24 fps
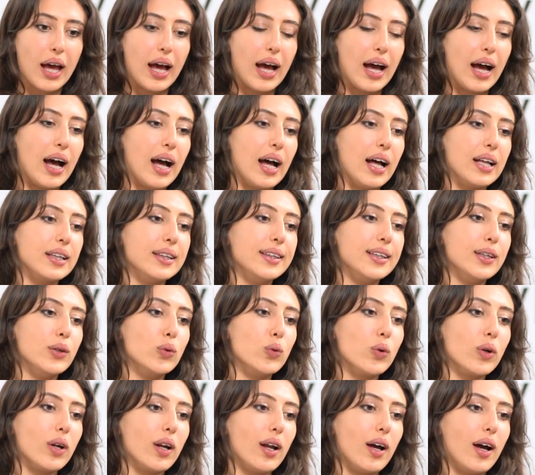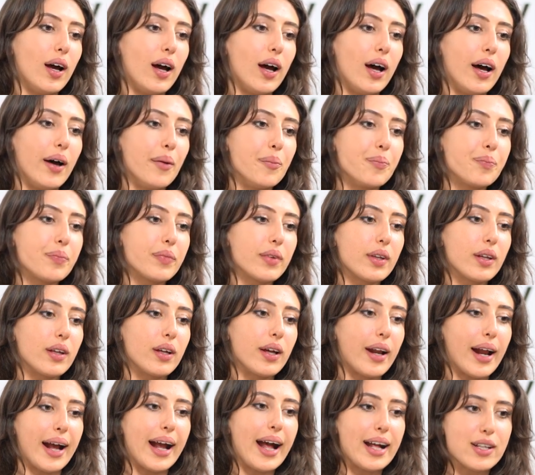uh, di un
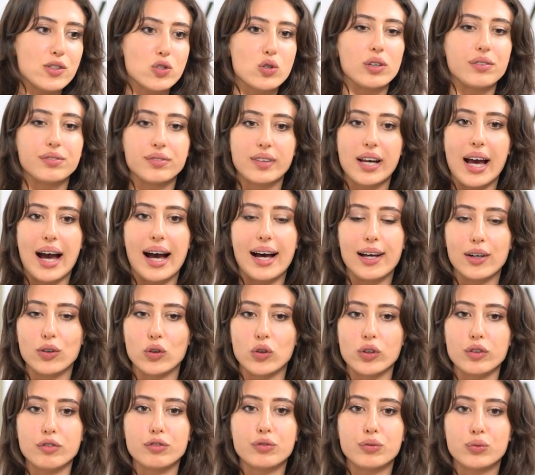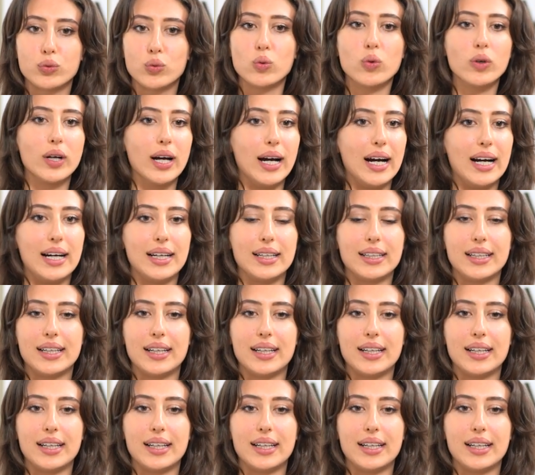eh, ragazzo afgano in fuga,